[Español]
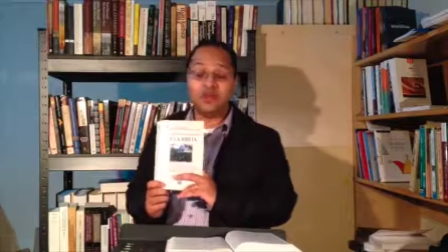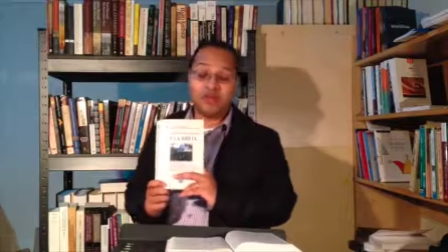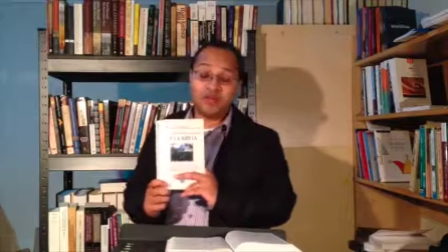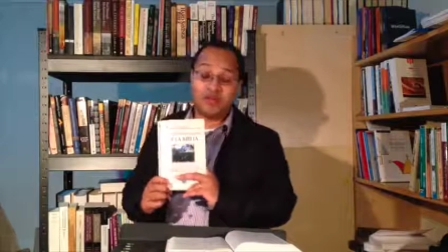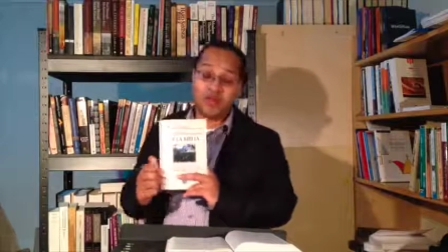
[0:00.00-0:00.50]

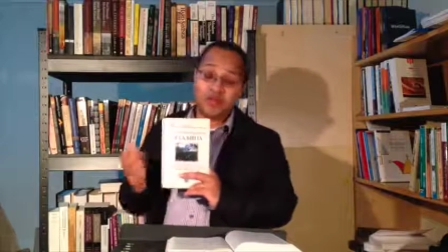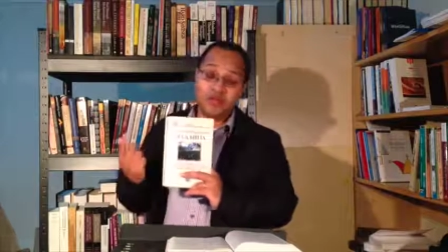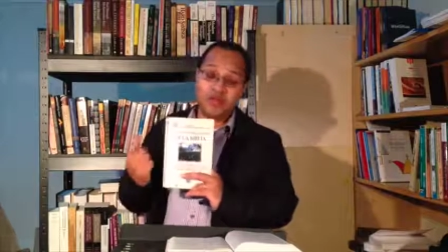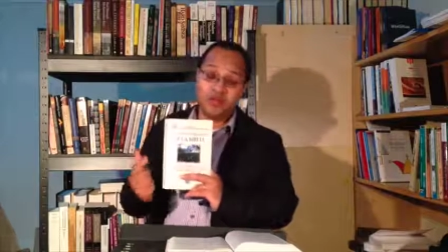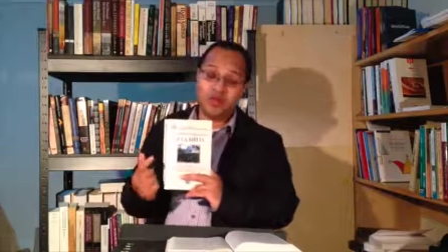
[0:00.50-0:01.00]
Usted puede ir a
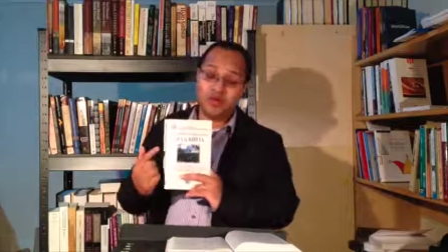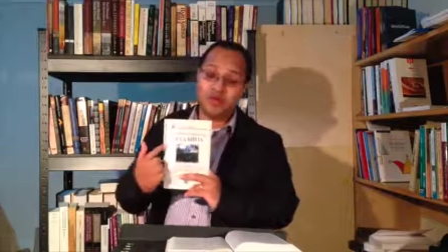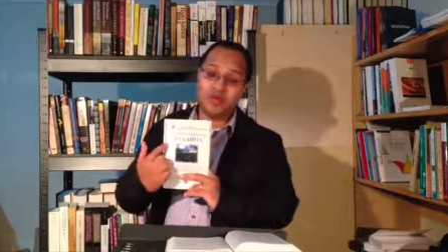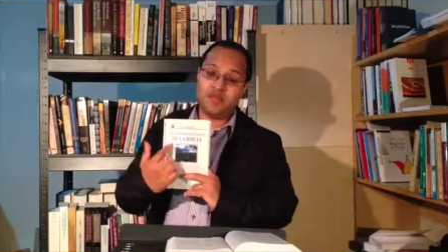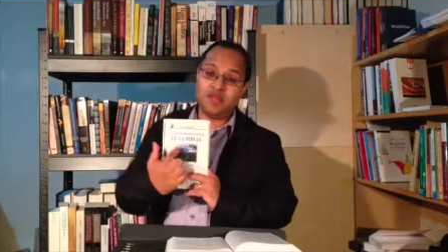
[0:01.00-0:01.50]
mi blog
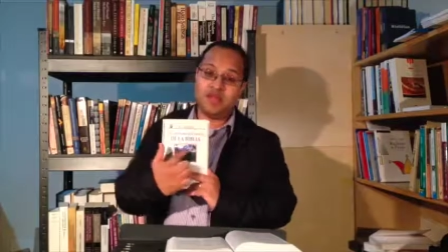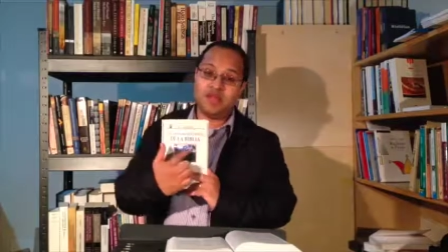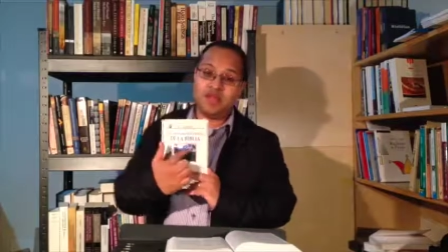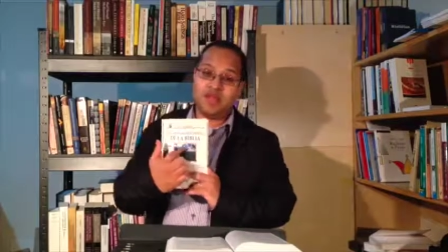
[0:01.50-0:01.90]
y poner